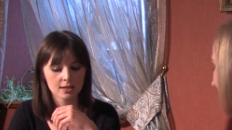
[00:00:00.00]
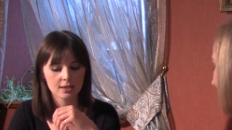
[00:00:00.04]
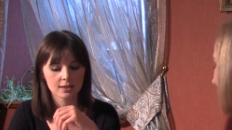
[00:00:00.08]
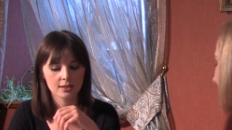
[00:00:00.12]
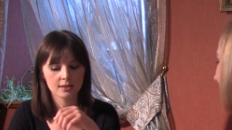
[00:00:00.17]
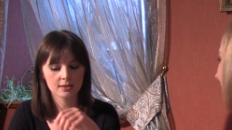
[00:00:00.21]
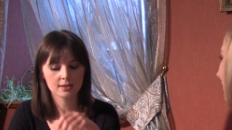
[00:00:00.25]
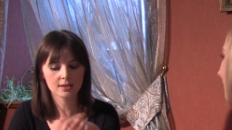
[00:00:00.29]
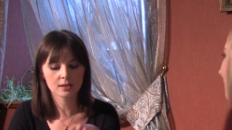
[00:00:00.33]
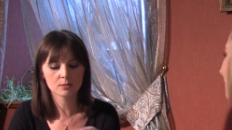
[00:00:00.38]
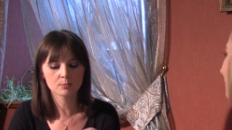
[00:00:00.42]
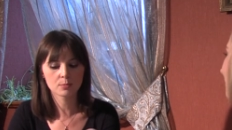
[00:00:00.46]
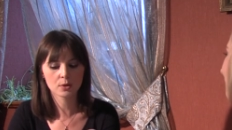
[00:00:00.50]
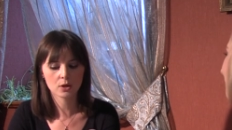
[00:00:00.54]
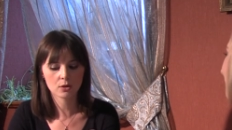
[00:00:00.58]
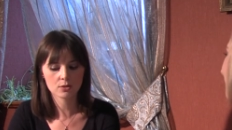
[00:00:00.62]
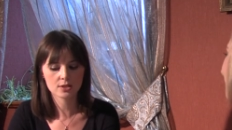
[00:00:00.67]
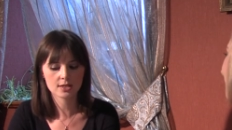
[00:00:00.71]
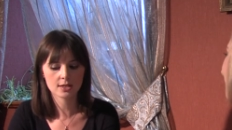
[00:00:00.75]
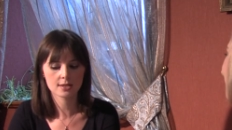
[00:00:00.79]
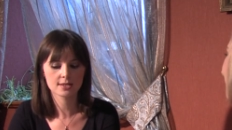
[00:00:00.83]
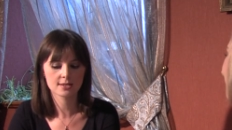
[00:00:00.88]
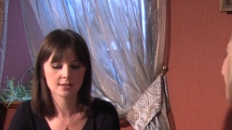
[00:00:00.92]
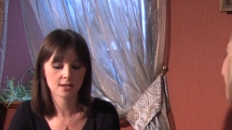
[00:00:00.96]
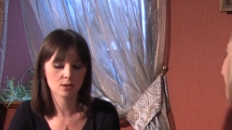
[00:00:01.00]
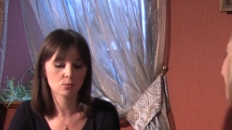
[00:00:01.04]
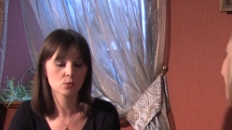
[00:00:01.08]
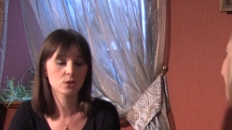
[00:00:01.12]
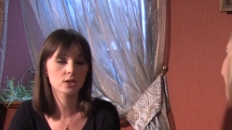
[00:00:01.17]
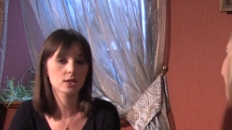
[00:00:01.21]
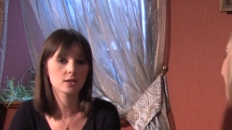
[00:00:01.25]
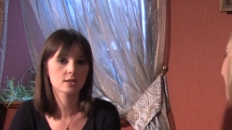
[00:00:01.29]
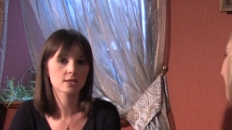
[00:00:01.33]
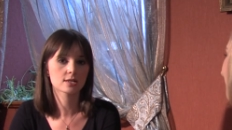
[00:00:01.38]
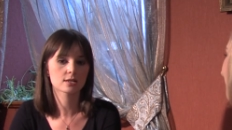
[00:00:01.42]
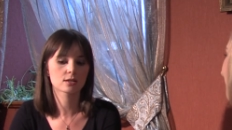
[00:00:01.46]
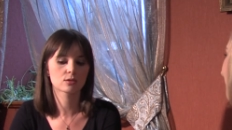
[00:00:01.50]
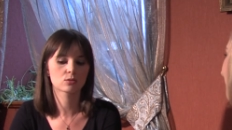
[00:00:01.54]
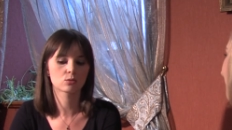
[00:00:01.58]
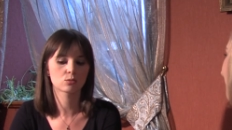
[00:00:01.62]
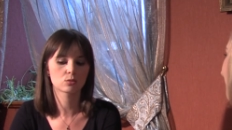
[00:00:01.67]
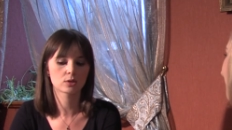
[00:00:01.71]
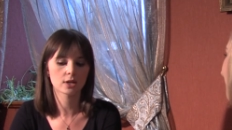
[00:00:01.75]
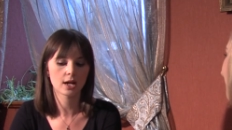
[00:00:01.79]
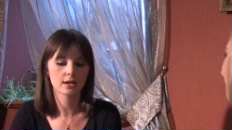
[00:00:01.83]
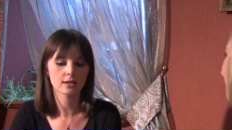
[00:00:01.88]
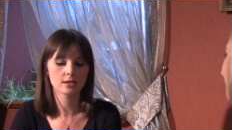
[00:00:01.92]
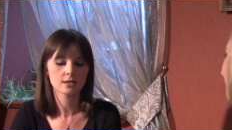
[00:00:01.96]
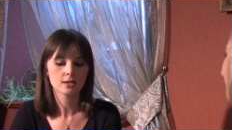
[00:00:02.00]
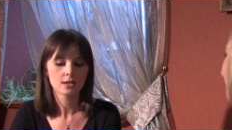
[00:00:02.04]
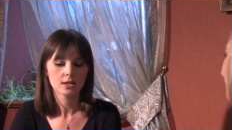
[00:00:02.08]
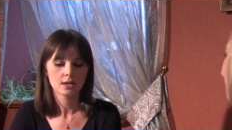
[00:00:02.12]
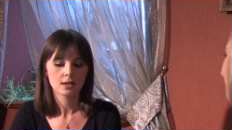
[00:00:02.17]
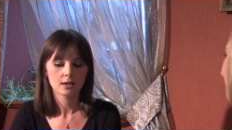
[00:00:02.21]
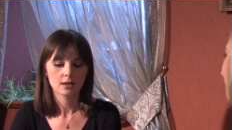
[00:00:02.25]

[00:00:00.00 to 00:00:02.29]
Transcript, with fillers: I ten proces cały jest tutaj e,